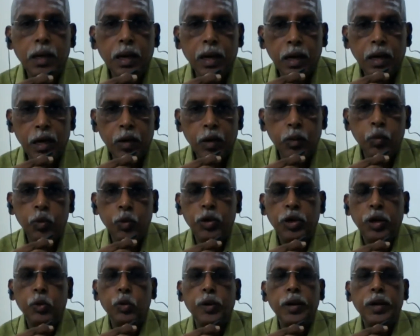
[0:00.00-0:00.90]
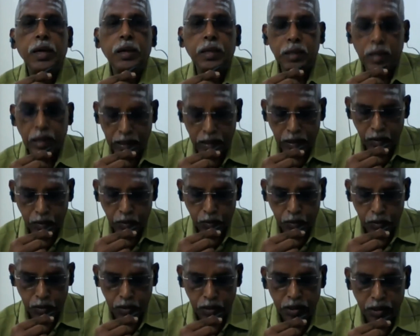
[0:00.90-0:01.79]
எல்லாரும் ஒன்று கூடி இதெல்லாம்
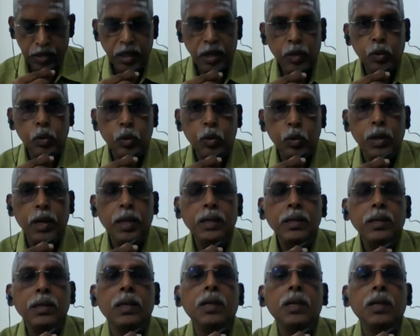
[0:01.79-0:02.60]
தேர்குன்னு